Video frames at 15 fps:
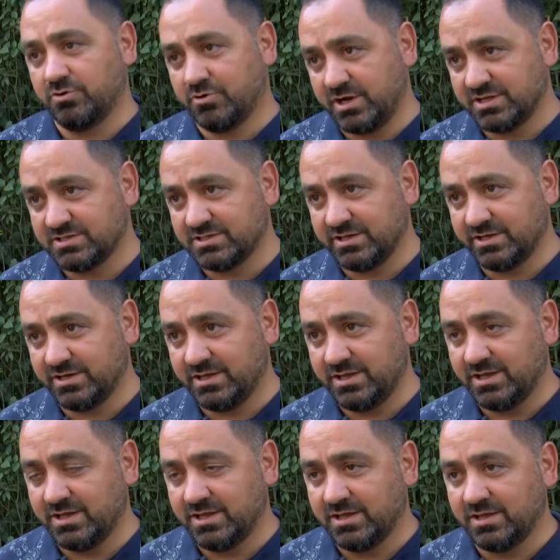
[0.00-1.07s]
öğrencileri
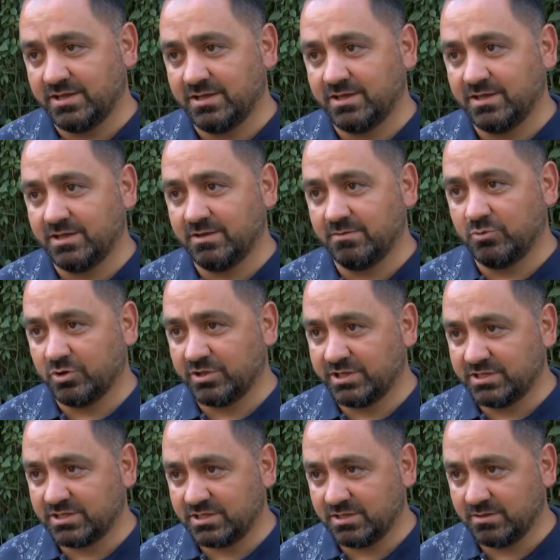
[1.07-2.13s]
e,
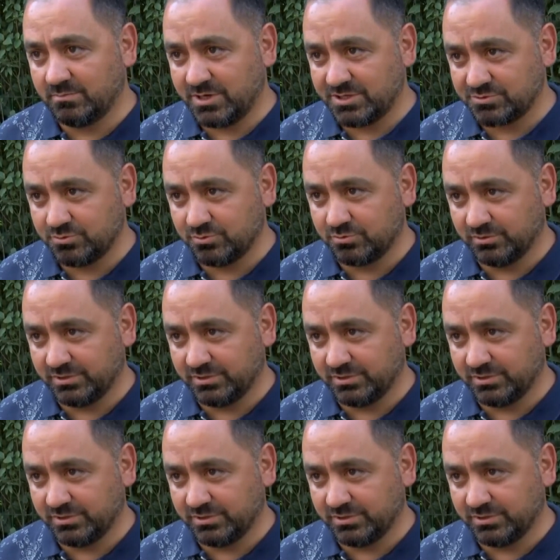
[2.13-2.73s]
bölgedeki başka